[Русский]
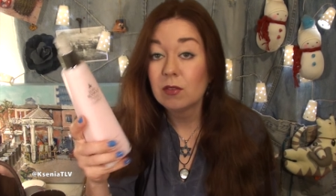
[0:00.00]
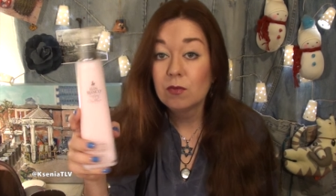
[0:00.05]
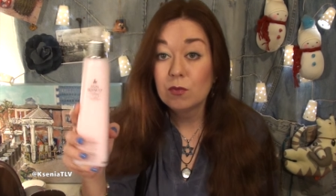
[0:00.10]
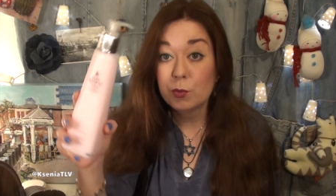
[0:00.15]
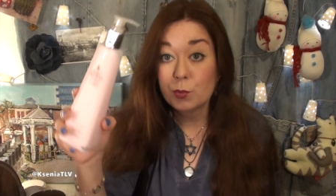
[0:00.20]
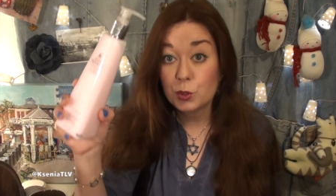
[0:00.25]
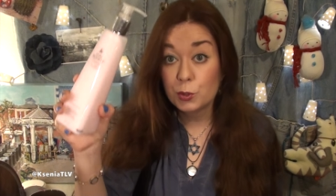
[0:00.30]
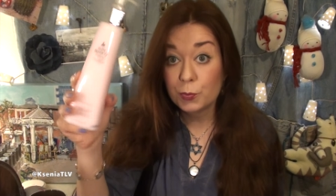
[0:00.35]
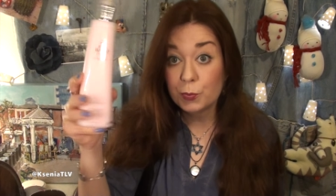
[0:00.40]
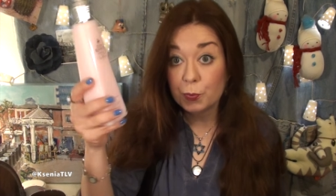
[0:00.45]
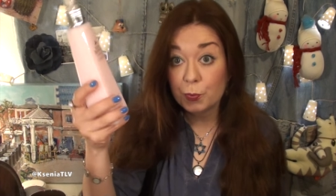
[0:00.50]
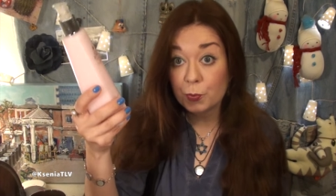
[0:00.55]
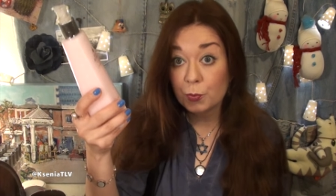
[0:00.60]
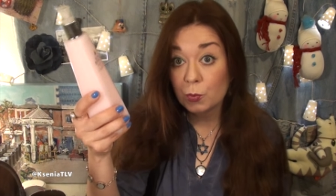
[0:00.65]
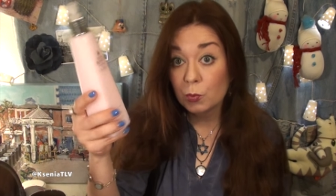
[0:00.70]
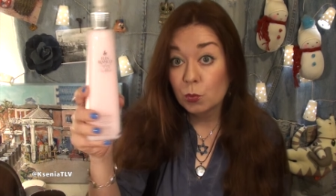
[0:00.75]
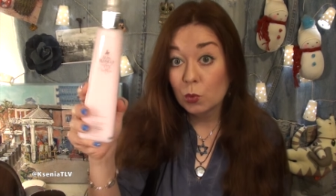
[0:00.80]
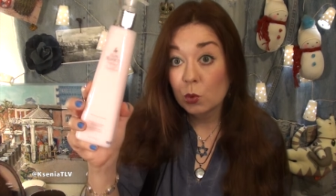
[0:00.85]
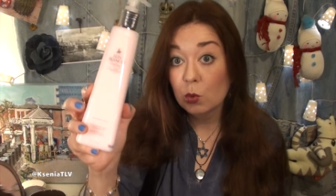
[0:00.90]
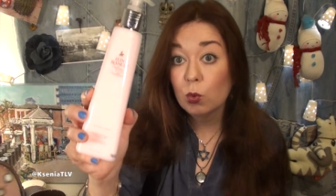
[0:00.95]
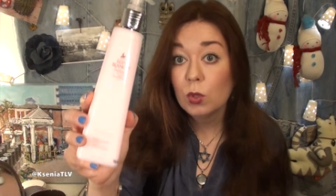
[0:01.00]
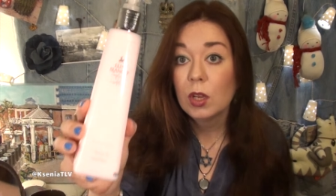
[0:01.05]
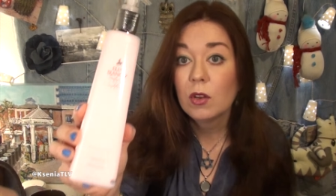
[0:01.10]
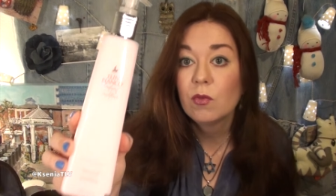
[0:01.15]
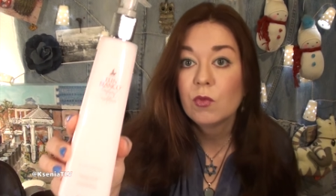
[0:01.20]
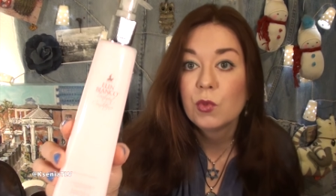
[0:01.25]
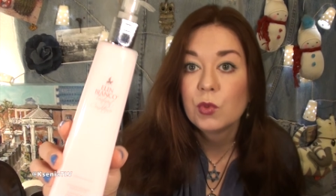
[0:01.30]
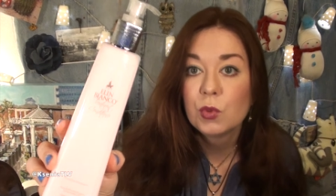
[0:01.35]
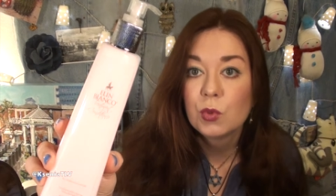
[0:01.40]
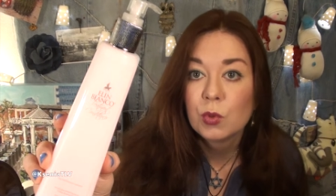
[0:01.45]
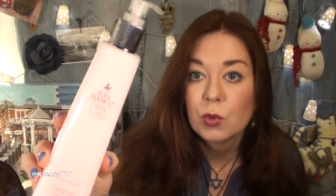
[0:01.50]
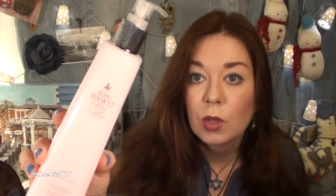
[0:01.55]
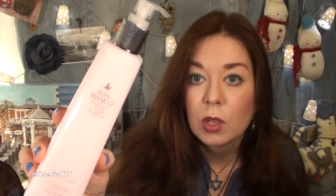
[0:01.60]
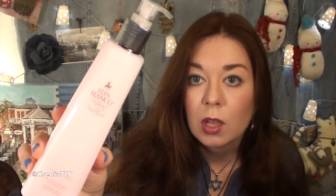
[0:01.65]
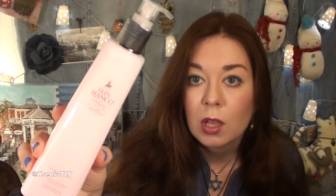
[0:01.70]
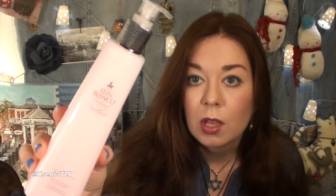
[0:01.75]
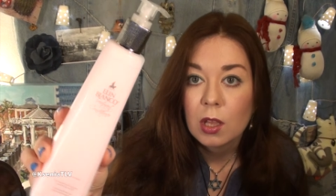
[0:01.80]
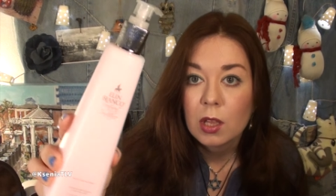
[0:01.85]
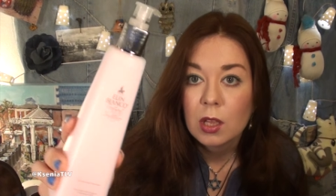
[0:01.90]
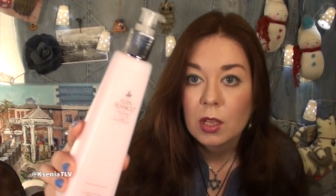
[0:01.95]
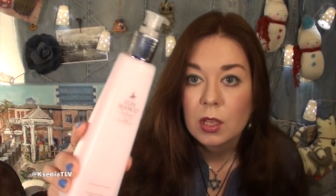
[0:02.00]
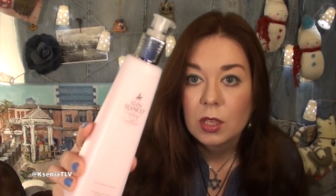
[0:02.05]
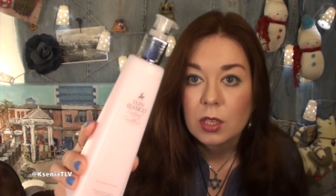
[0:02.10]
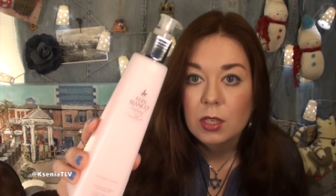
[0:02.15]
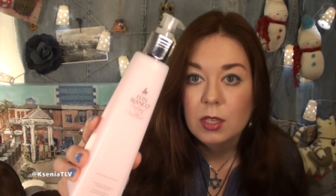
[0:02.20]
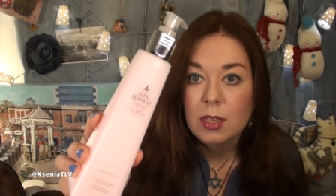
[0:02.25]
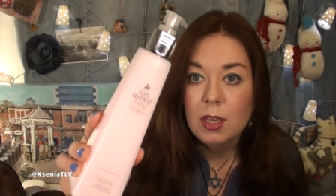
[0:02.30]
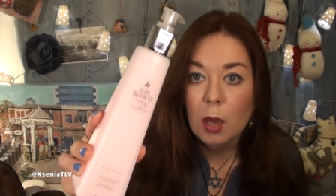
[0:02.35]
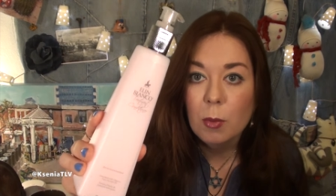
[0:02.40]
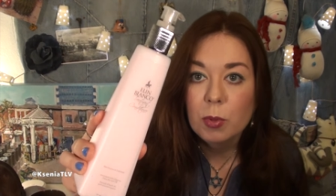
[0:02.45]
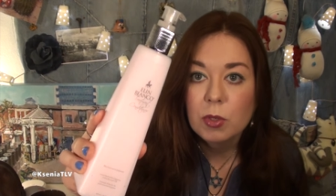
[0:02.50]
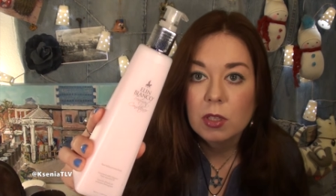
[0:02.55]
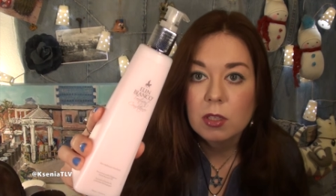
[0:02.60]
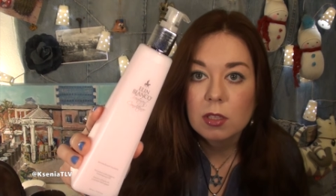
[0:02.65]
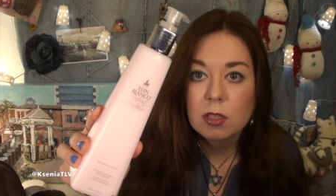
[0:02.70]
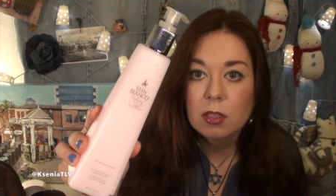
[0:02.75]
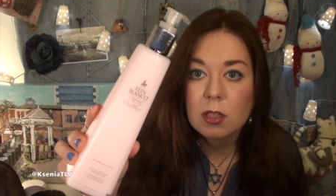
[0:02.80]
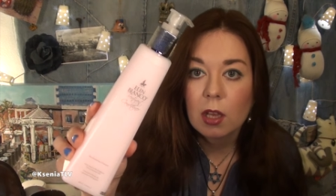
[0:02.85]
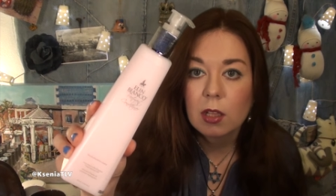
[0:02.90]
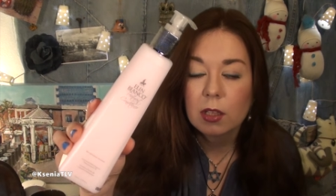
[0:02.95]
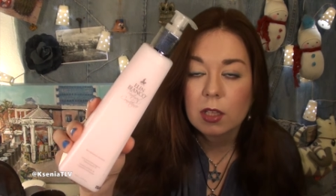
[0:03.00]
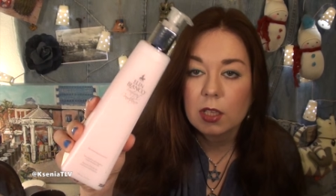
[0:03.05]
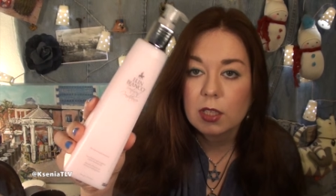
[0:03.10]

В общем, ну да, вот. Я бы не стала,